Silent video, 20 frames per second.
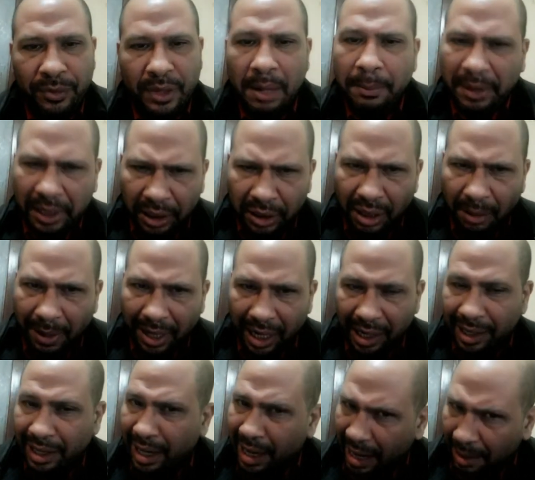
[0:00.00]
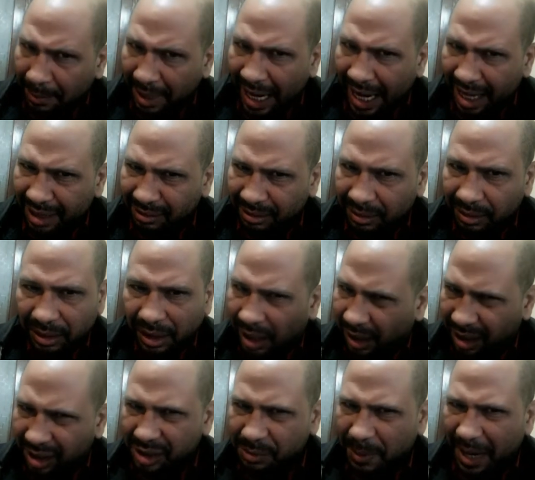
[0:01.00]
بعيد طبعا عن ان انا عامل حد
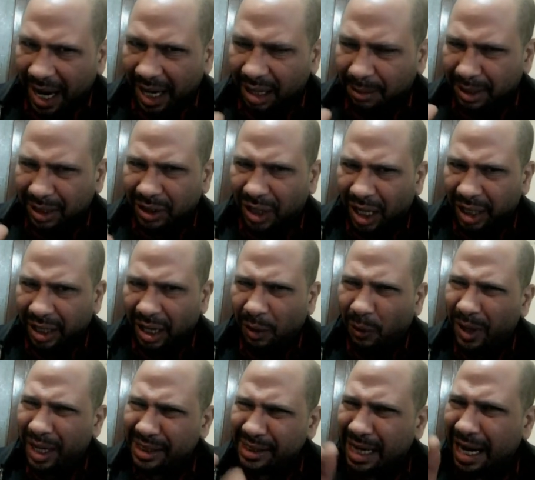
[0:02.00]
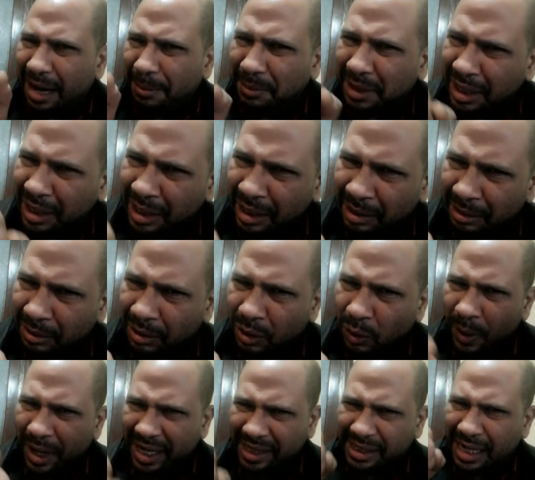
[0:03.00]
خلاص بقى احنا بطلنا ولا سلام ايد
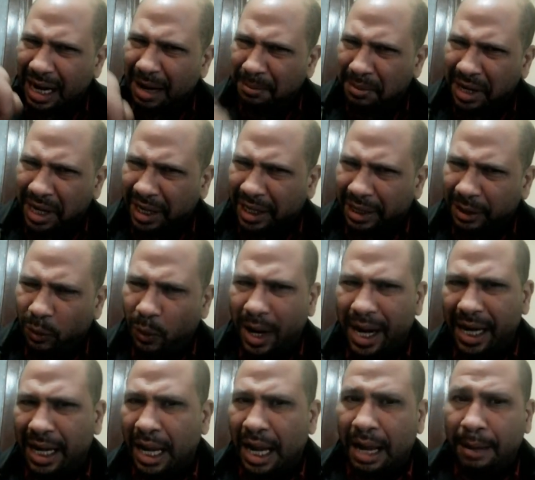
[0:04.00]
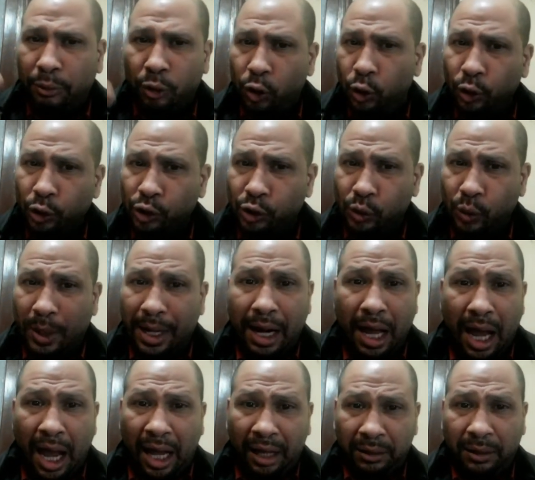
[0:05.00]
ولا سلام رجل ولا بوس
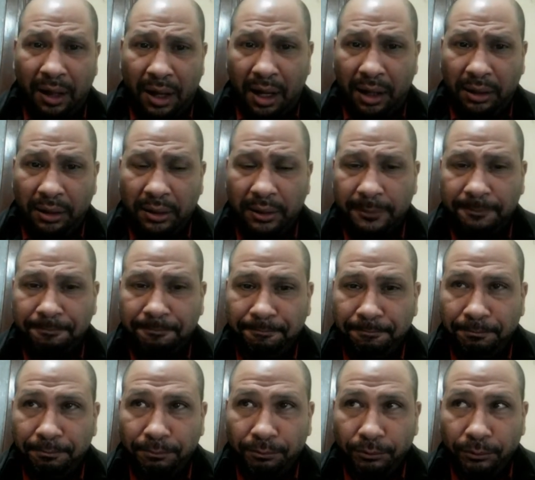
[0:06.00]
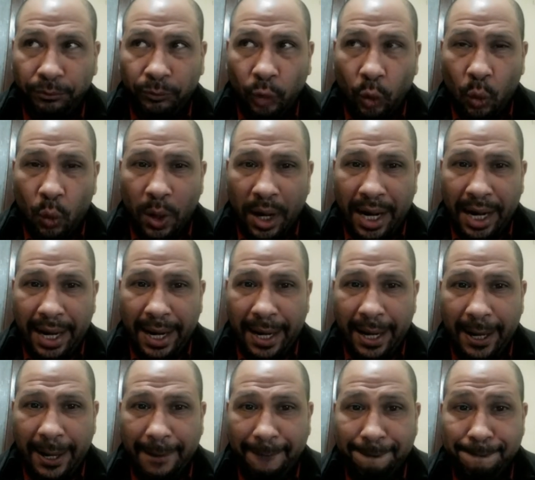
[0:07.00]
ولا احضان
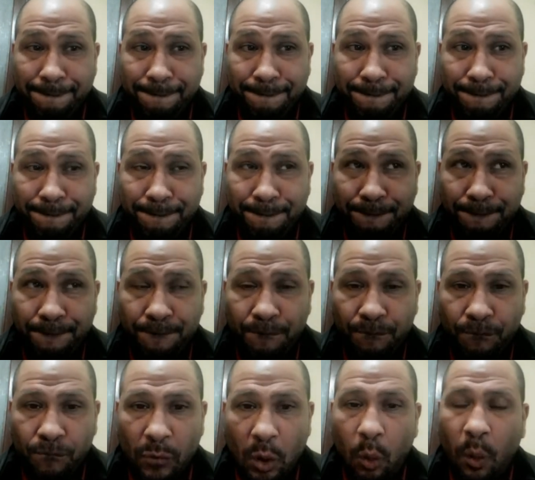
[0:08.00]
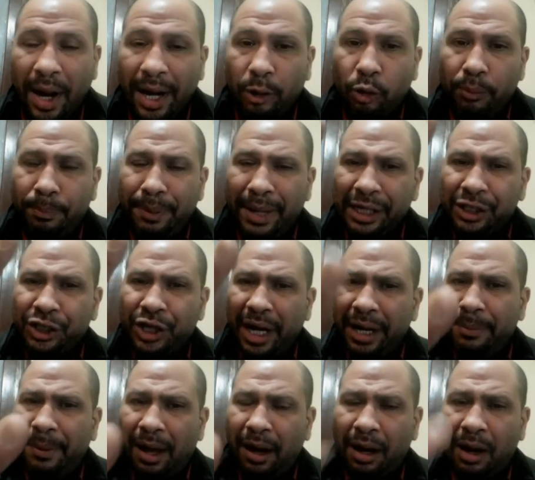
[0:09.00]
ولا ولا كوبايه شاي
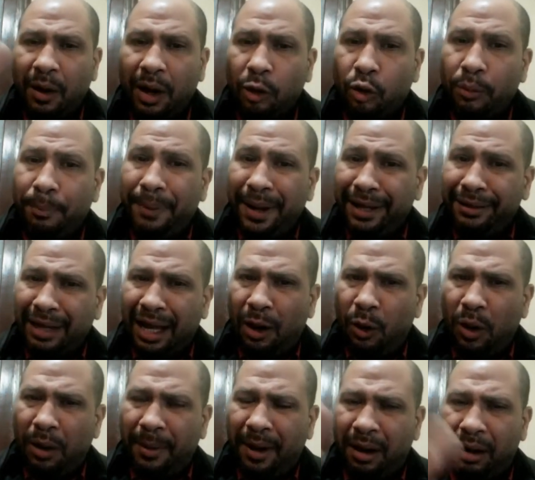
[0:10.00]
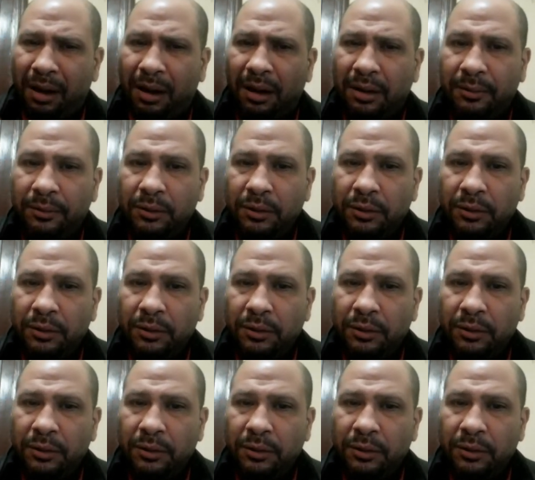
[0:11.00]
بره ولا كوبايه قهوه بره